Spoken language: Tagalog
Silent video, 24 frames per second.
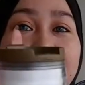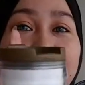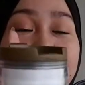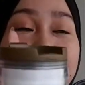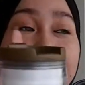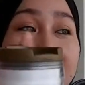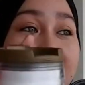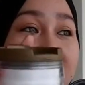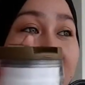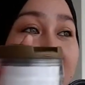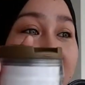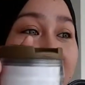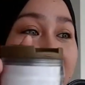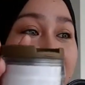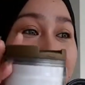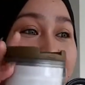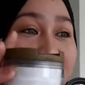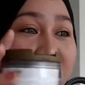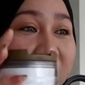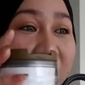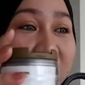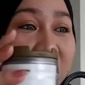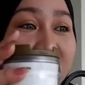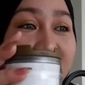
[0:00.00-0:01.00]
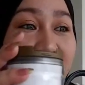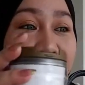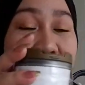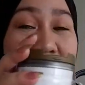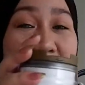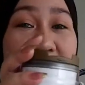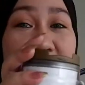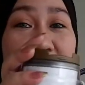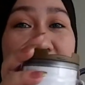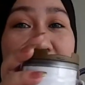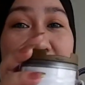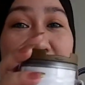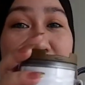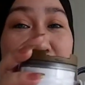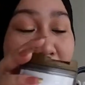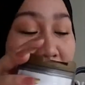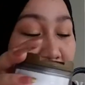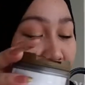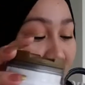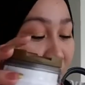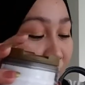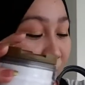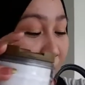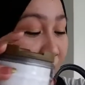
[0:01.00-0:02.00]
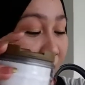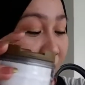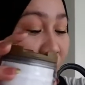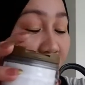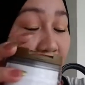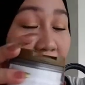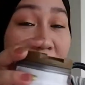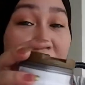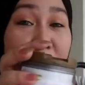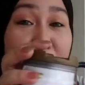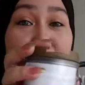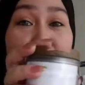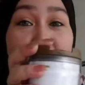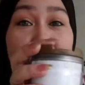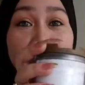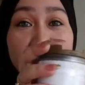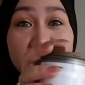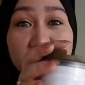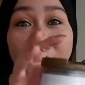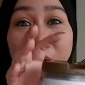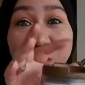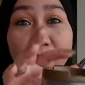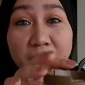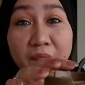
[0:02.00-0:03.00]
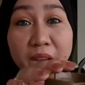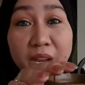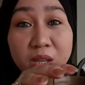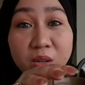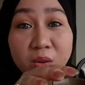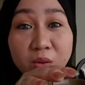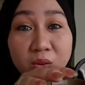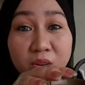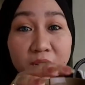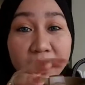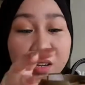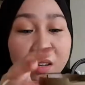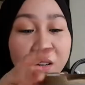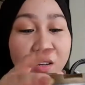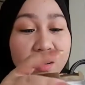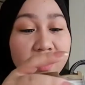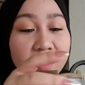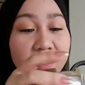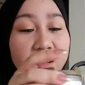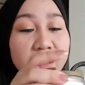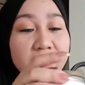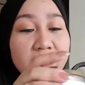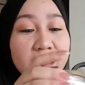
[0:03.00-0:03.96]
Ayan. Kasi nga, maaga pa ako kanina dito, 8 o'clock.